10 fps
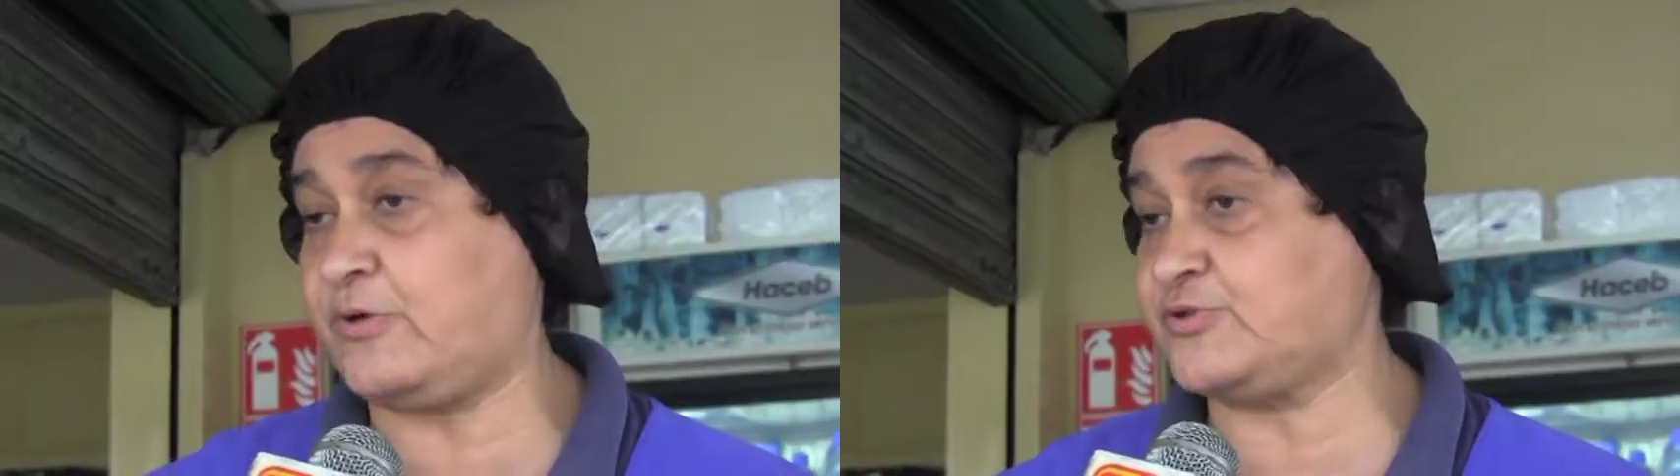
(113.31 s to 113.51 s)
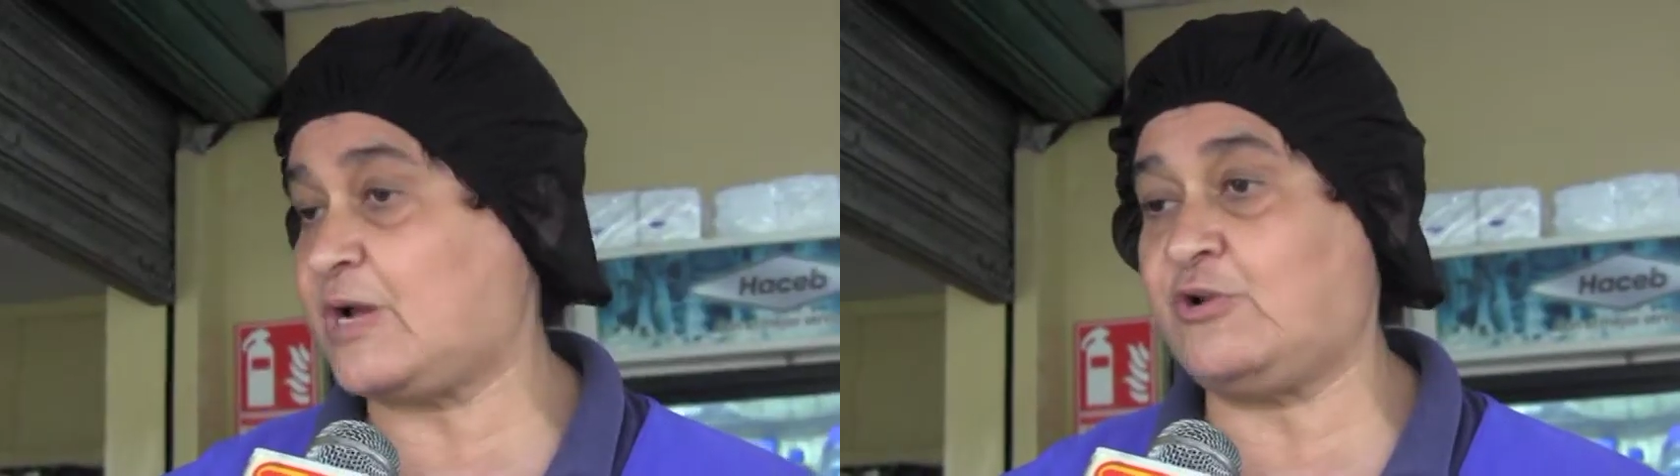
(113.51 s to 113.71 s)

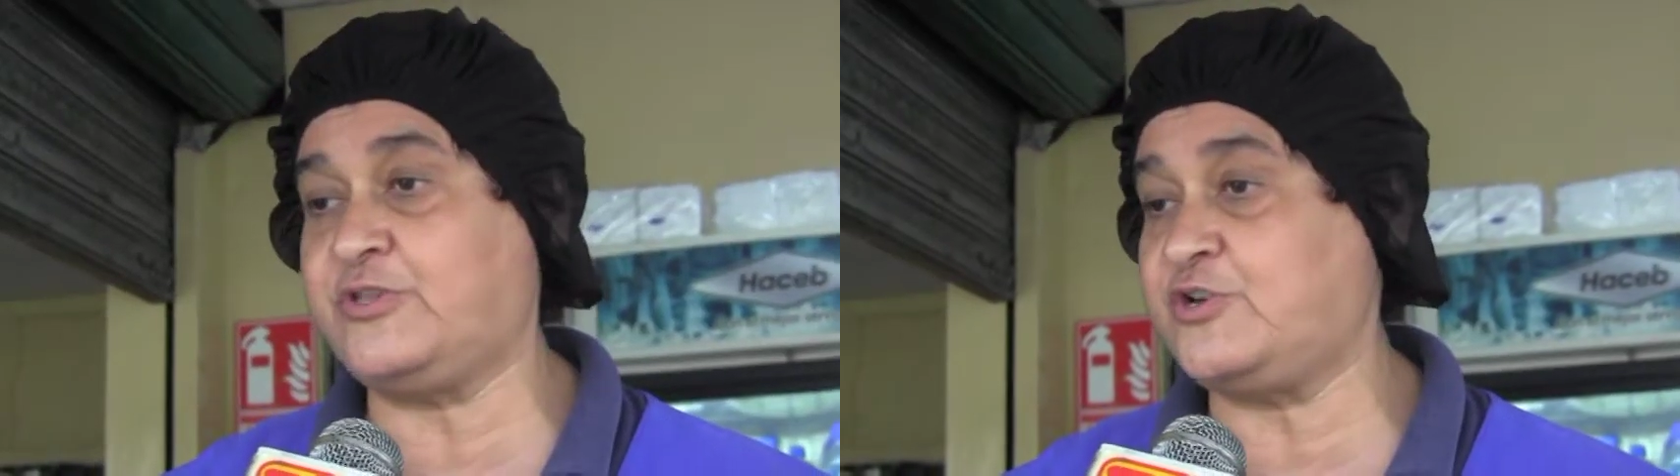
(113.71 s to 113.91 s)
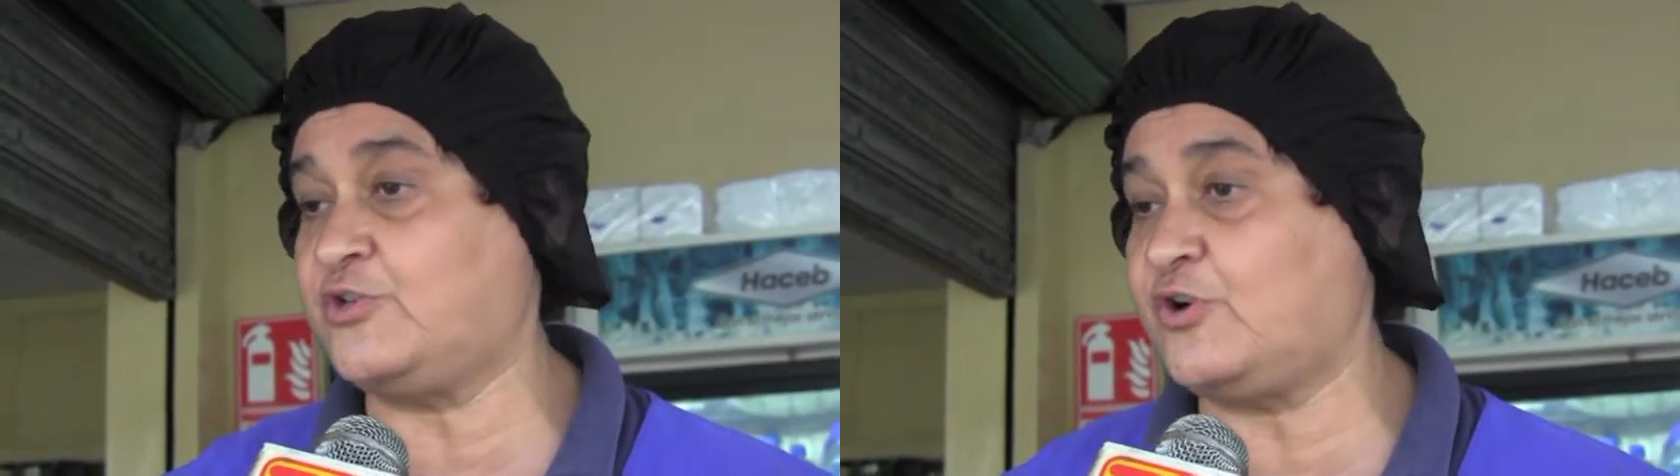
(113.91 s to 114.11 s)
productos a
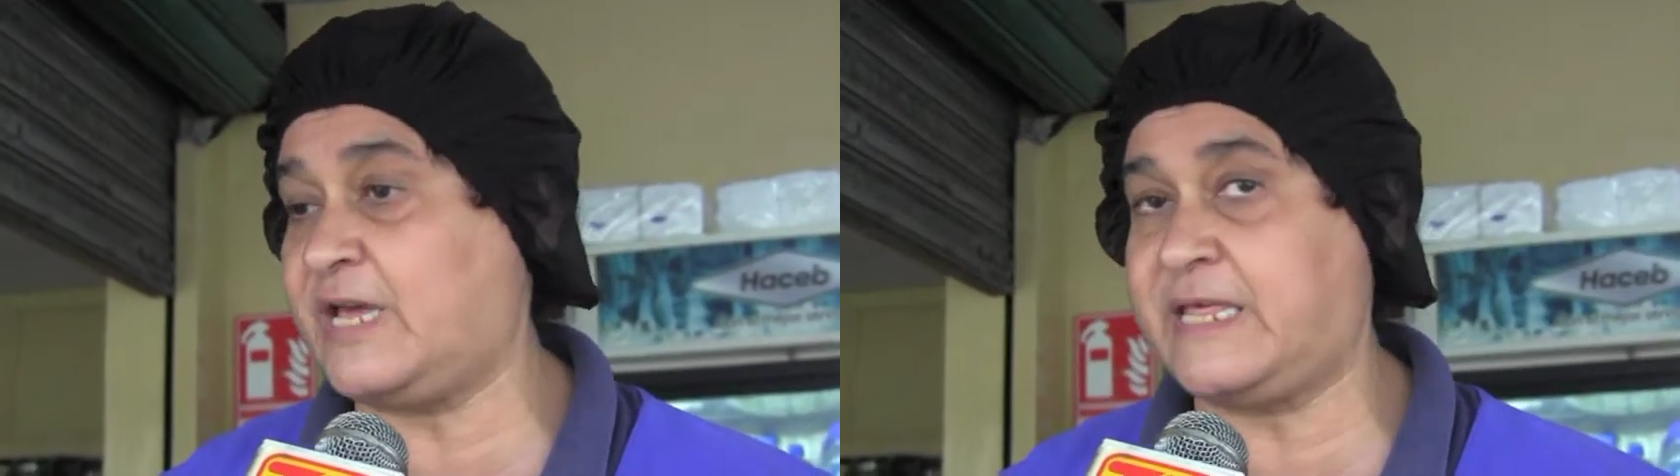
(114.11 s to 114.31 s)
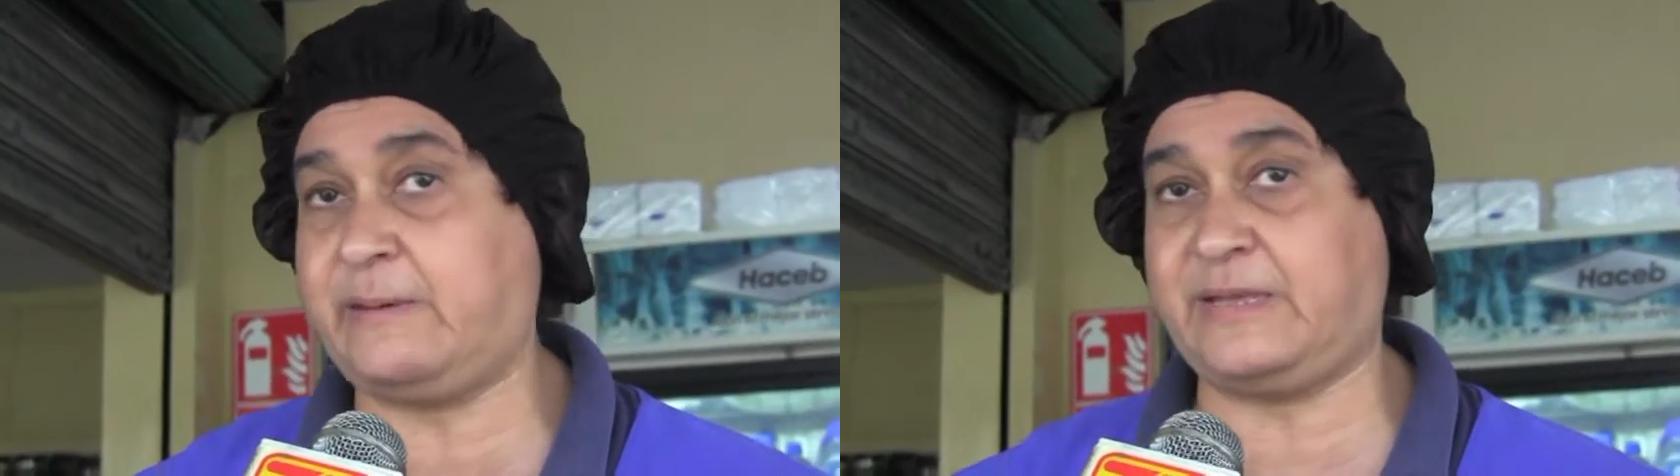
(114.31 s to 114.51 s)
los niños
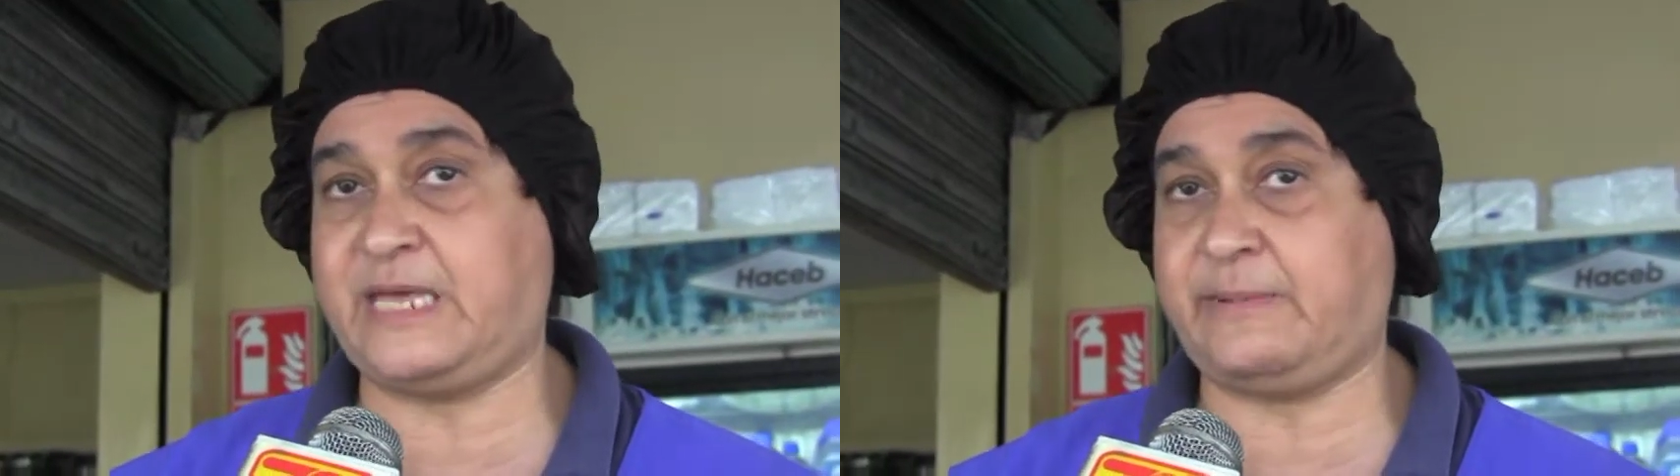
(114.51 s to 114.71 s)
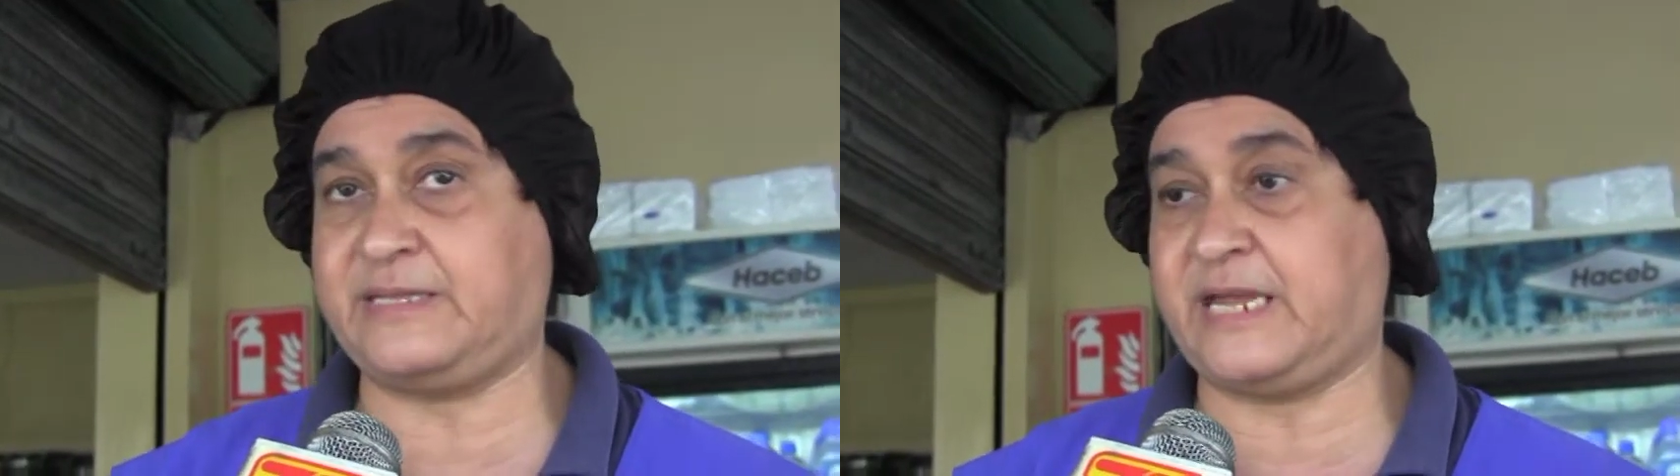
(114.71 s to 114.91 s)
no les
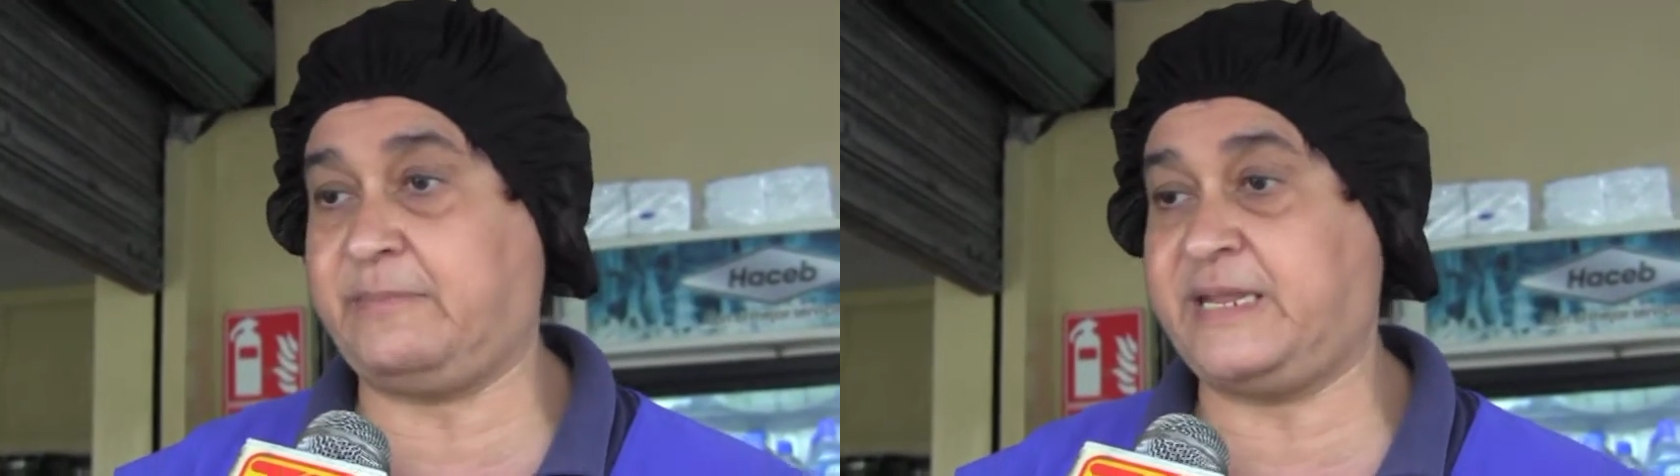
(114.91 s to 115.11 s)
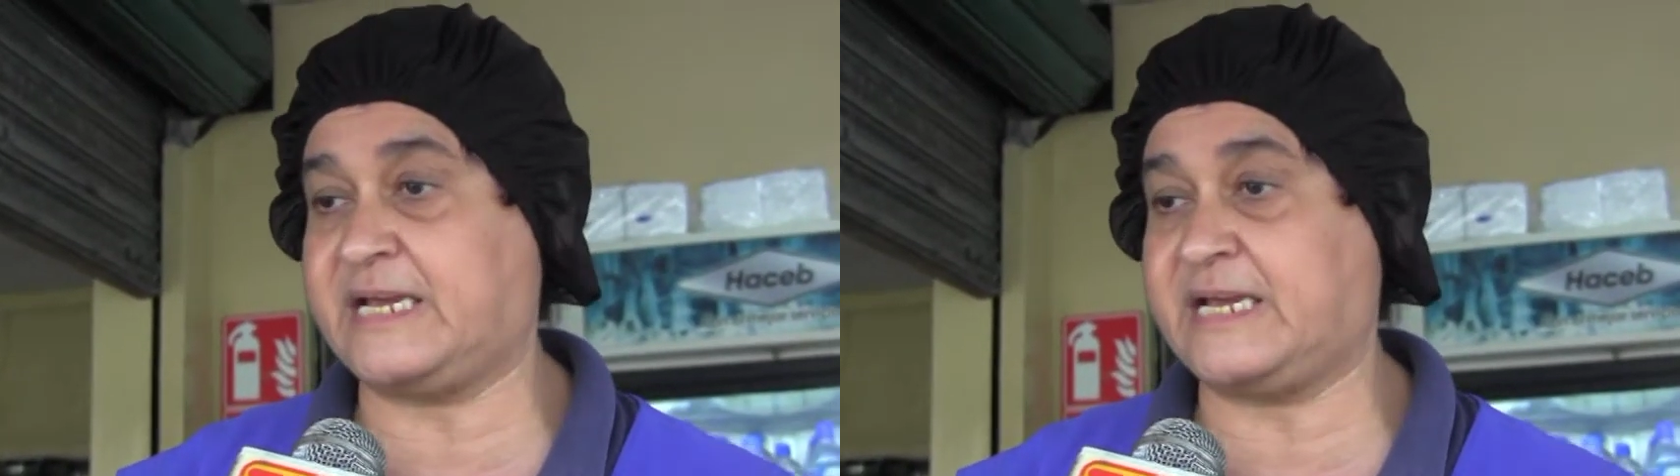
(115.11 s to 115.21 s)
deben de vender.